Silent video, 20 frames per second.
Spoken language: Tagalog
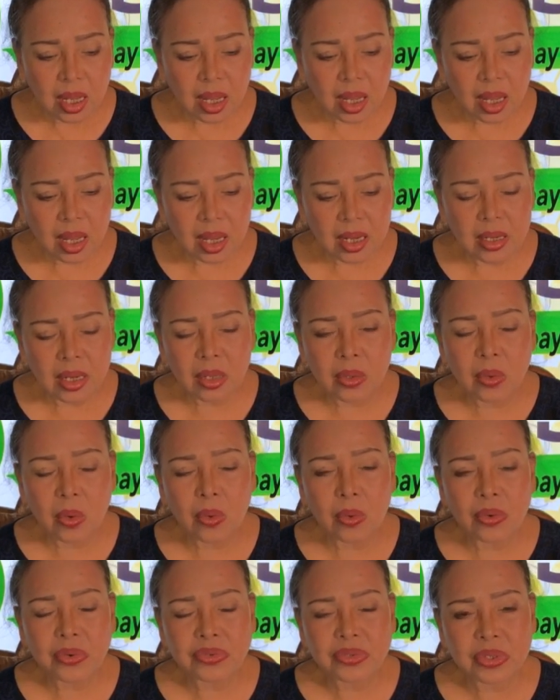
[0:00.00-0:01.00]
uh, ah,
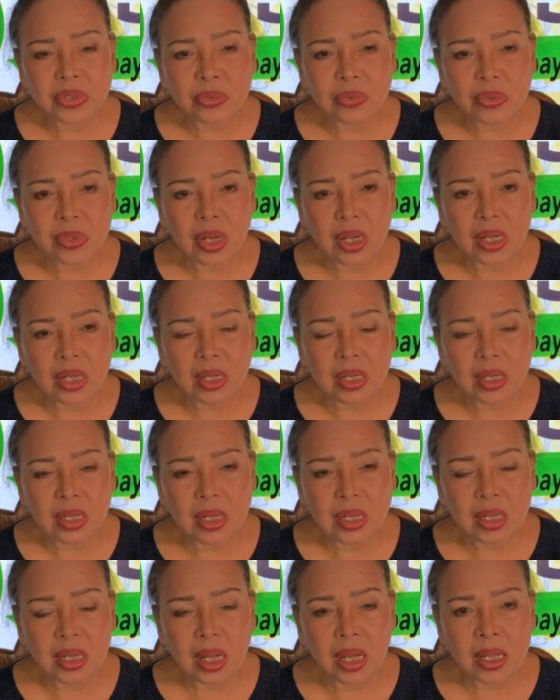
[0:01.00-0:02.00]
nagkokos ito
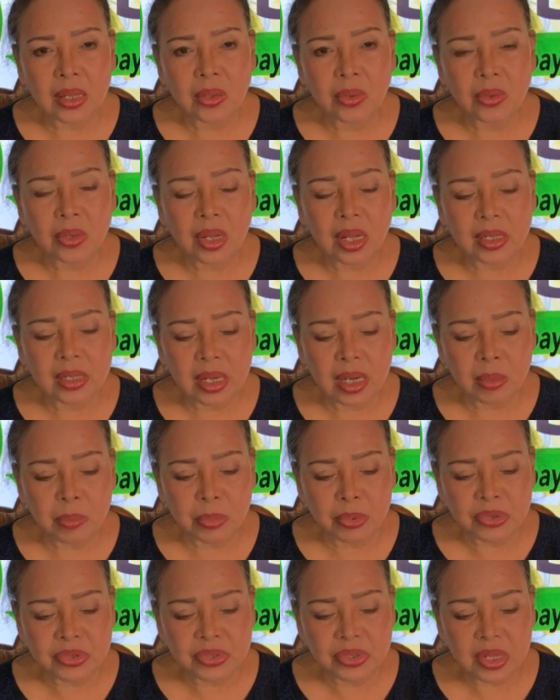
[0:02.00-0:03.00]
ng, ano, ng
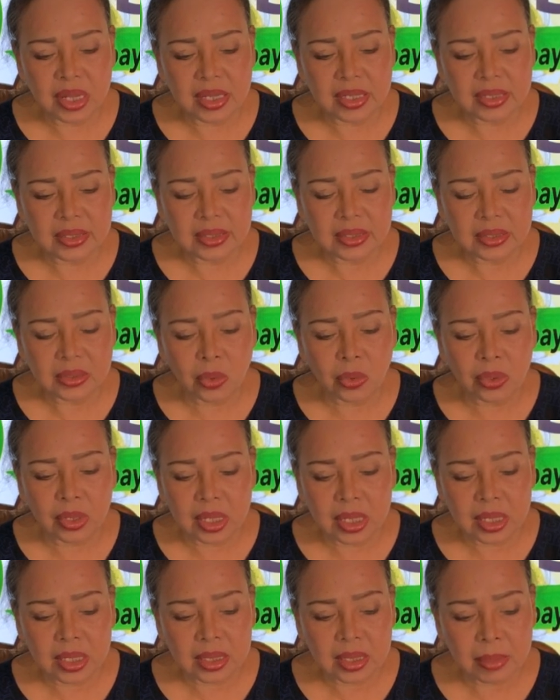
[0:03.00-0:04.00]
nervousness or
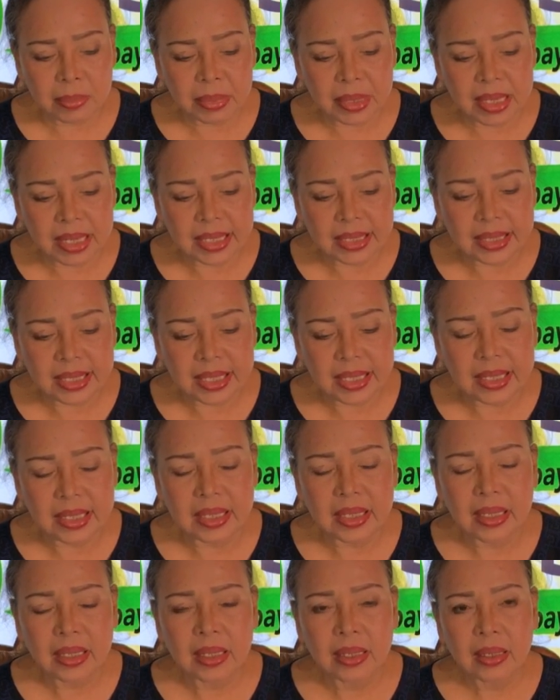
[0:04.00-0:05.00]

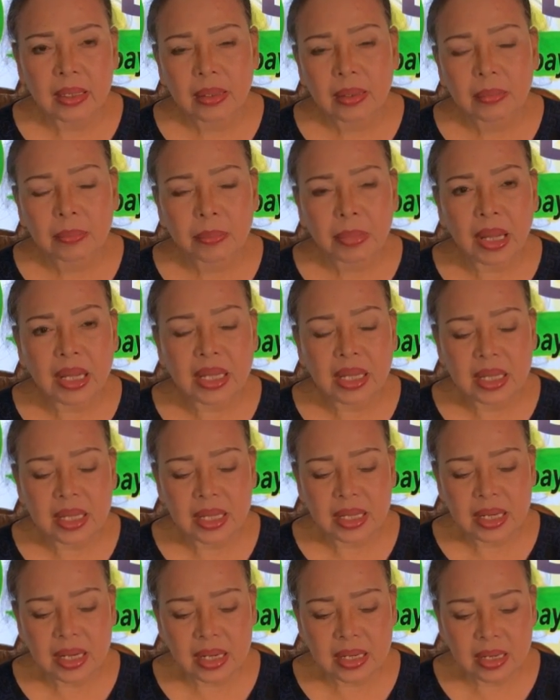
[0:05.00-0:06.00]
irritability,
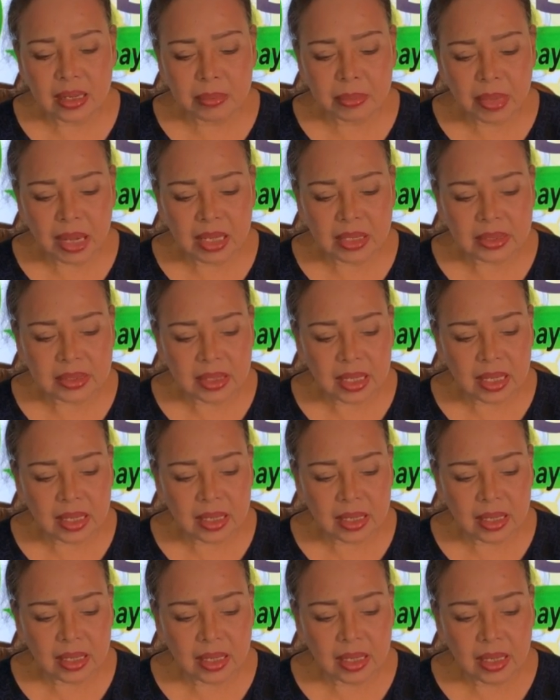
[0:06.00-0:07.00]
panghihina ng
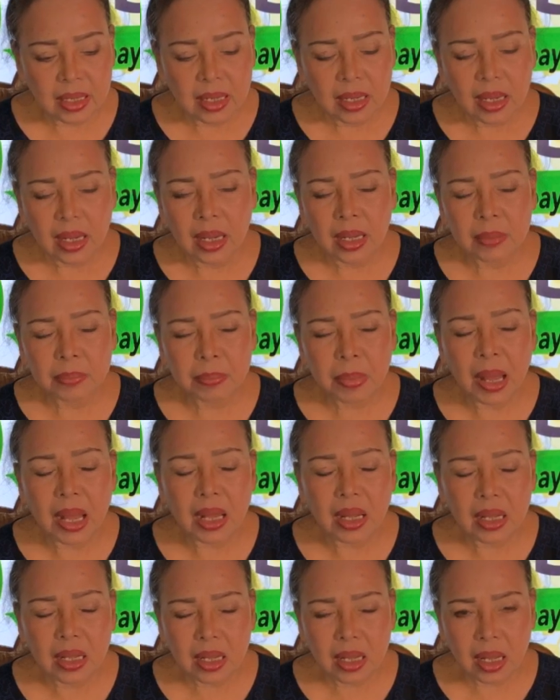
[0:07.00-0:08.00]
muscle, at
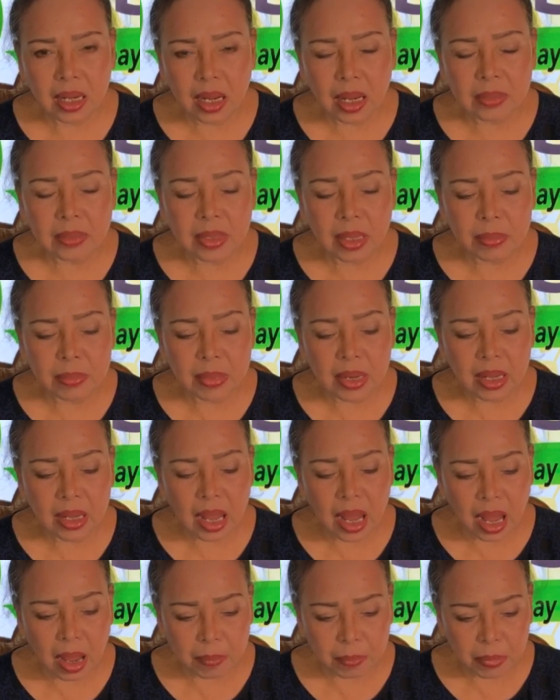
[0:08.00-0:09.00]
pangkarandam ng
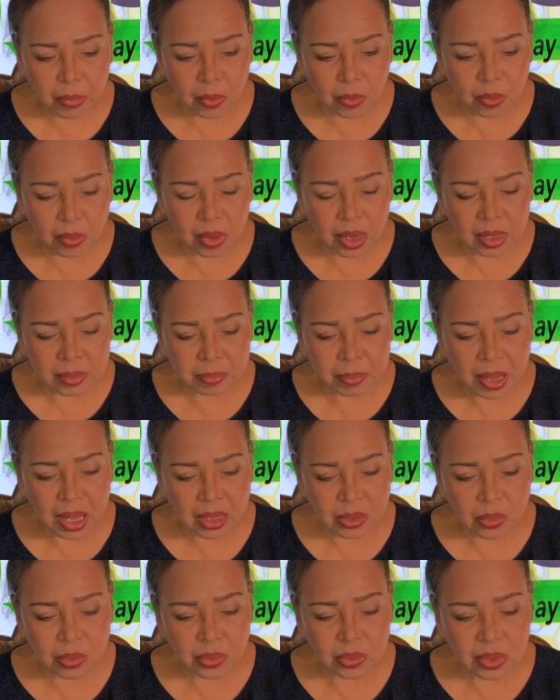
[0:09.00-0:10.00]
hapo at
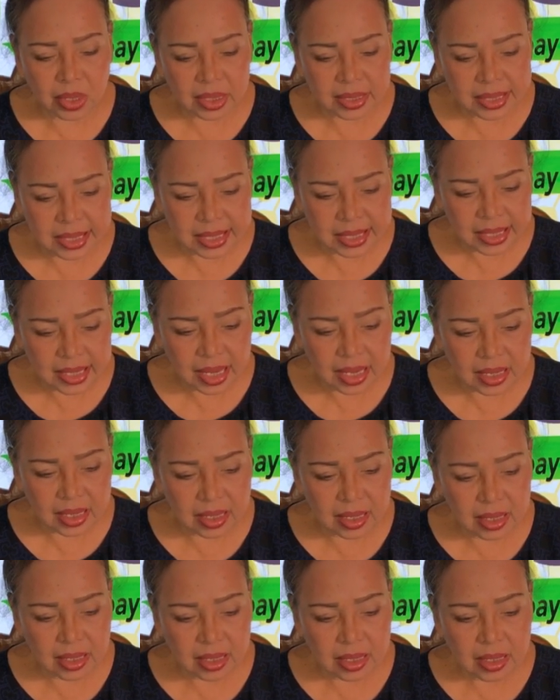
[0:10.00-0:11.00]
pagod at
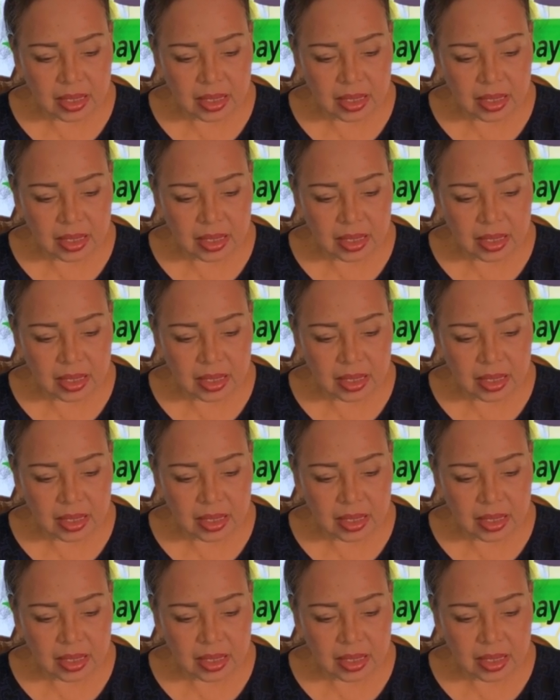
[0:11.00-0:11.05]
hingal.